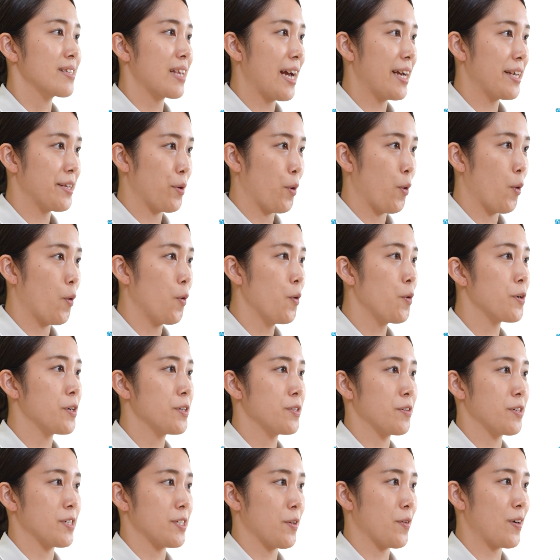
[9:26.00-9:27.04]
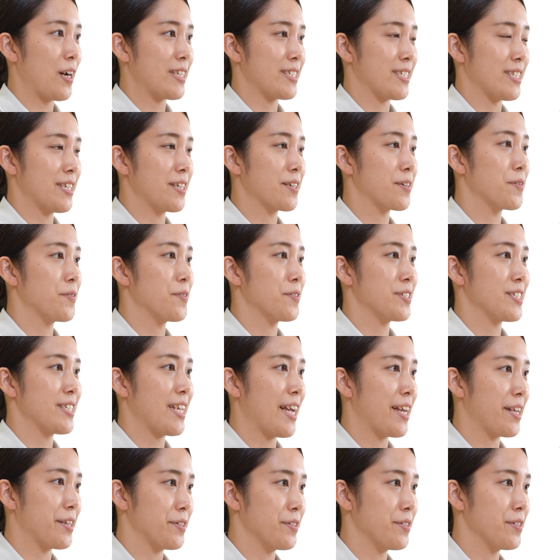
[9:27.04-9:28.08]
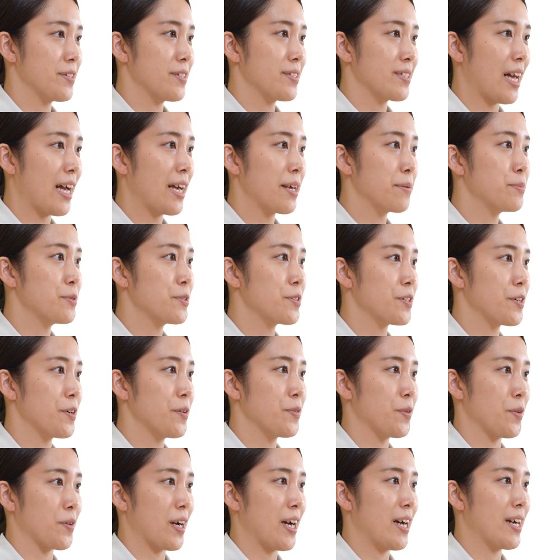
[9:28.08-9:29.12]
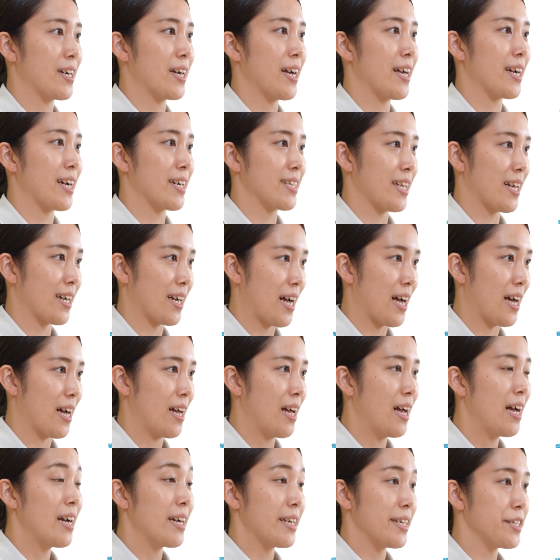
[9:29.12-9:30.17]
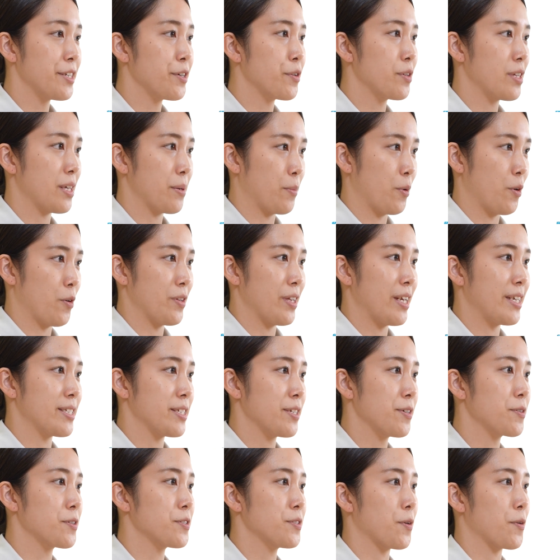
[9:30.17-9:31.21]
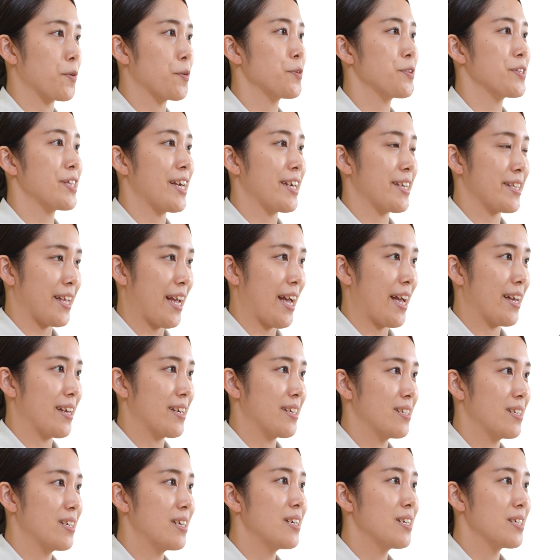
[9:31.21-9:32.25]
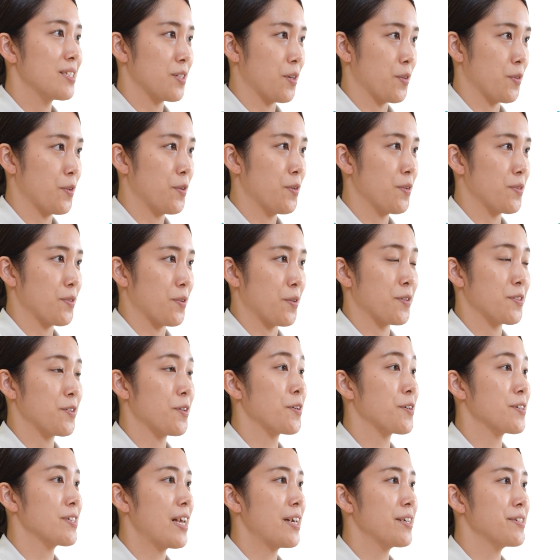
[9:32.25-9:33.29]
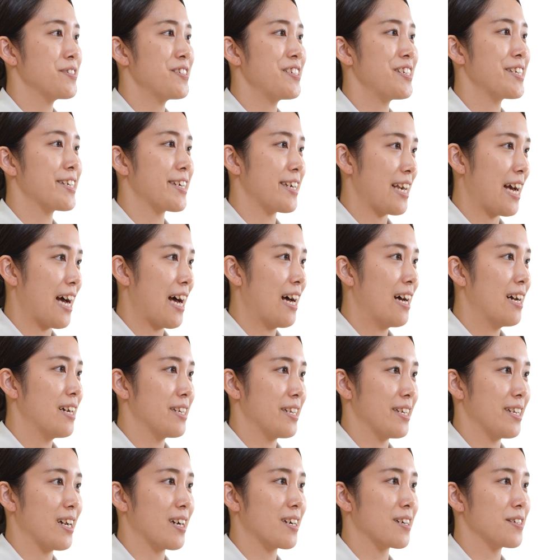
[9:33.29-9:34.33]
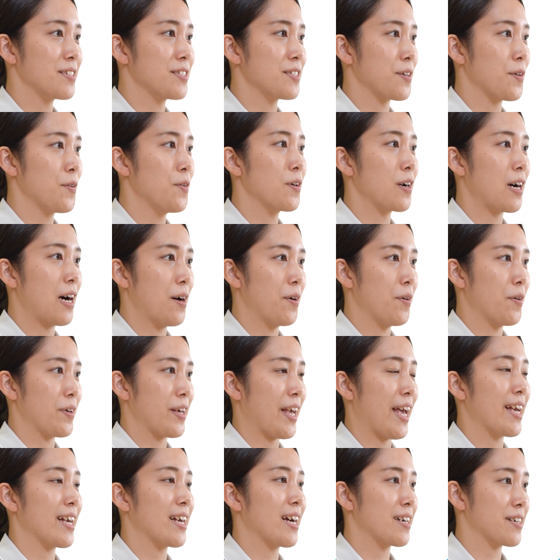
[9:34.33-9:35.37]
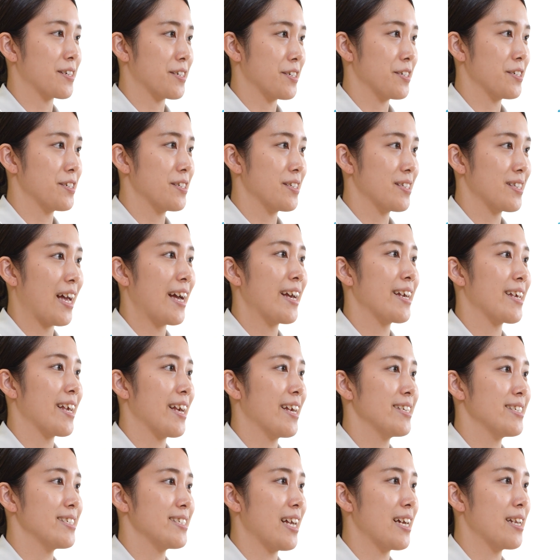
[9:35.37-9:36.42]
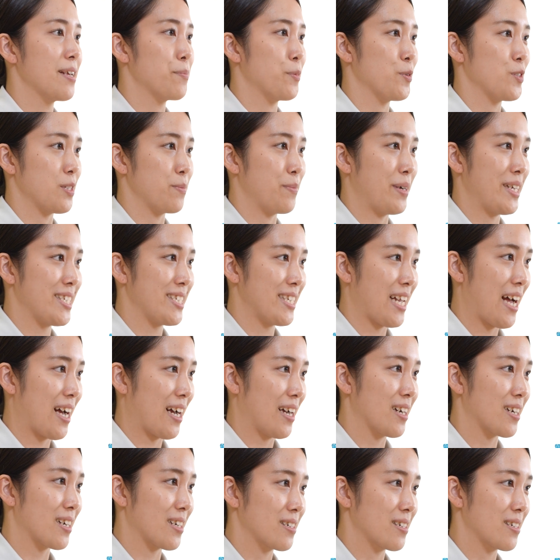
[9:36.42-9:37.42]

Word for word: タイの多くの人が信仰しているタイ仏教の考え方が医療にも根強く残っていてその独特な雰囲気やリラックス効果を見学体験したりもしました